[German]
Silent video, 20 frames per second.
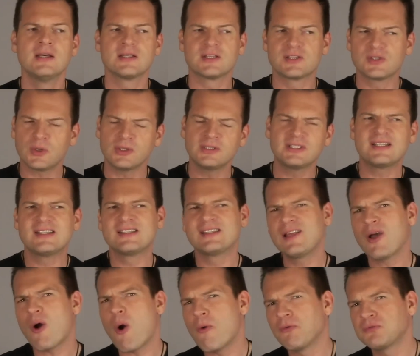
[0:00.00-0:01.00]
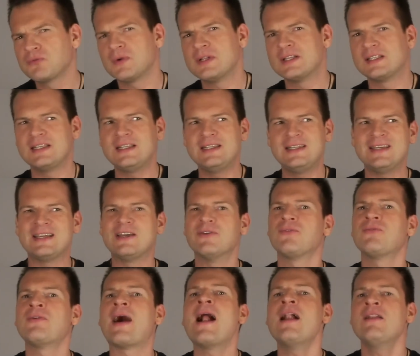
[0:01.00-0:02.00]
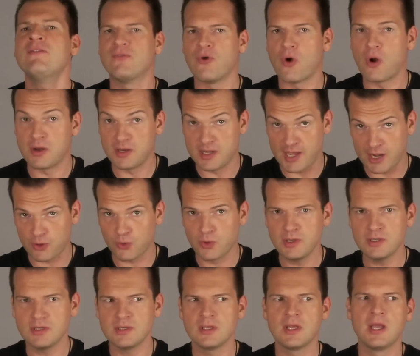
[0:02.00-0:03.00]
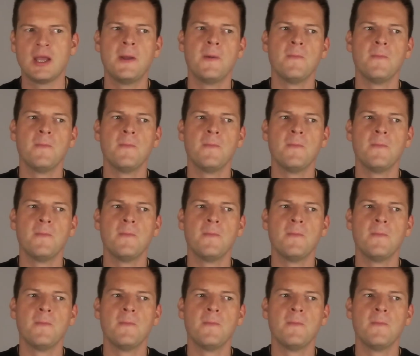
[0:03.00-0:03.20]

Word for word: Sondern sehr oft, weil sie dir gefallen wollen dadurch,